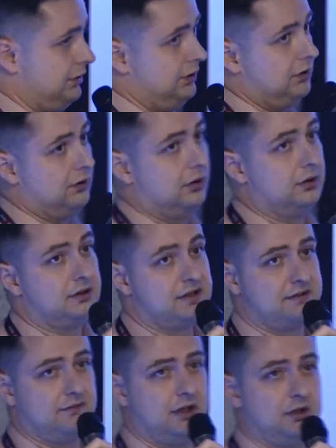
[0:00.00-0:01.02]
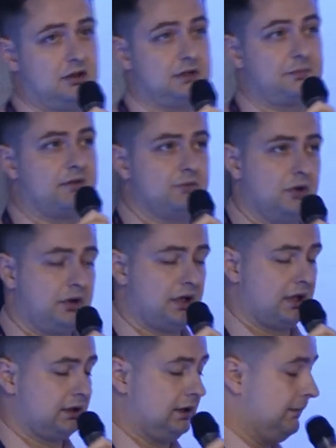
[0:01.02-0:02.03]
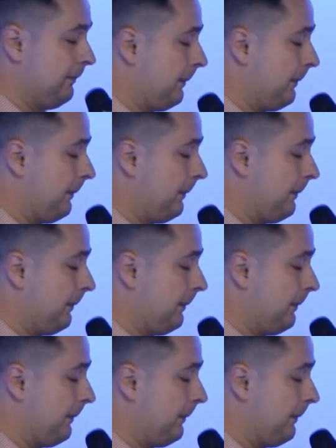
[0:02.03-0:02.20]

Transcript: ее называют отправной картой.